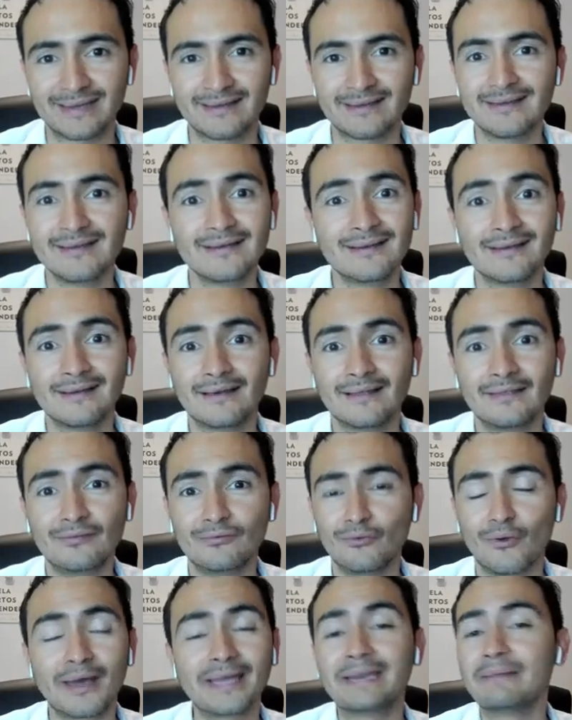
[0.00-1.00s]
Así que
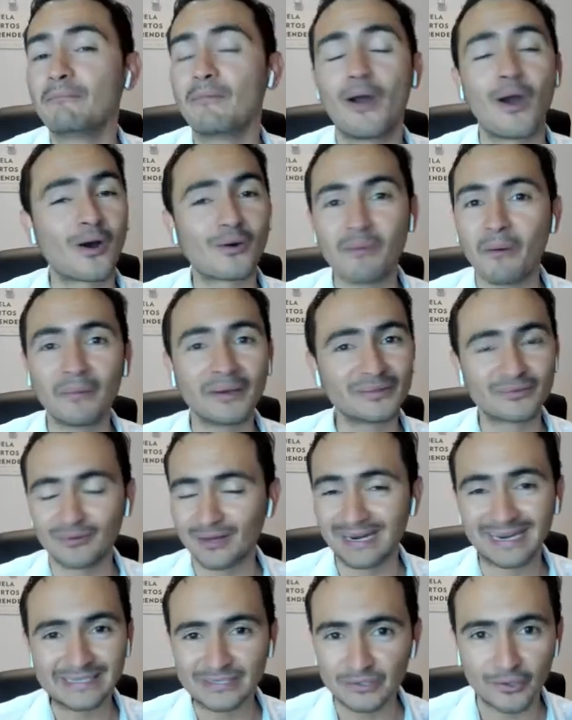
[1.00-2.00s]
no hay ni mejor
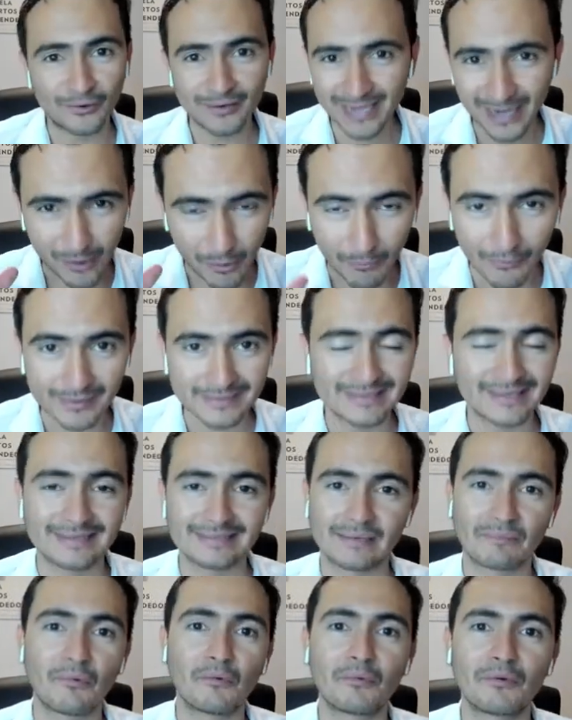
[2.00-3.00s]
momento en la historia como
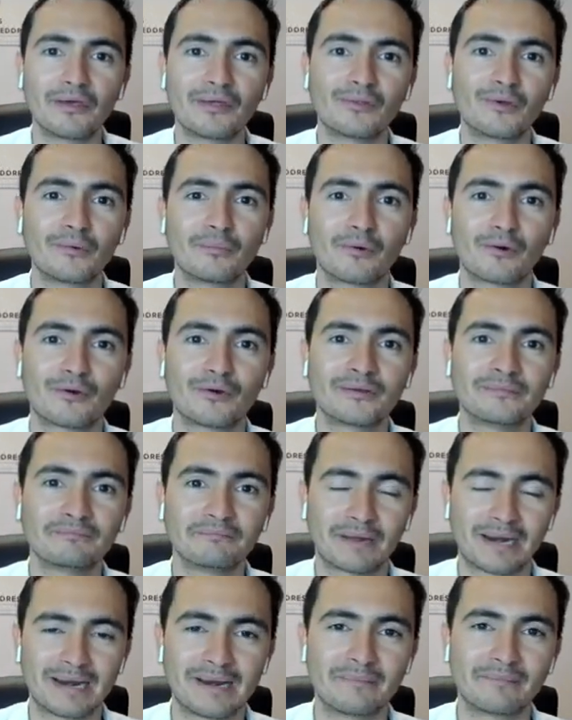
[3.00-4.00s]
este que estamos viviendo hoy por
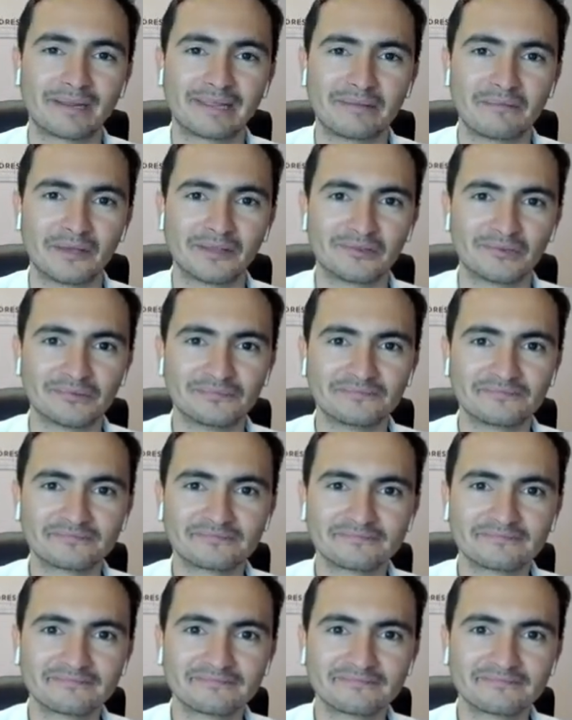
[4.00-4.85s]
hoy para el emprendimiento.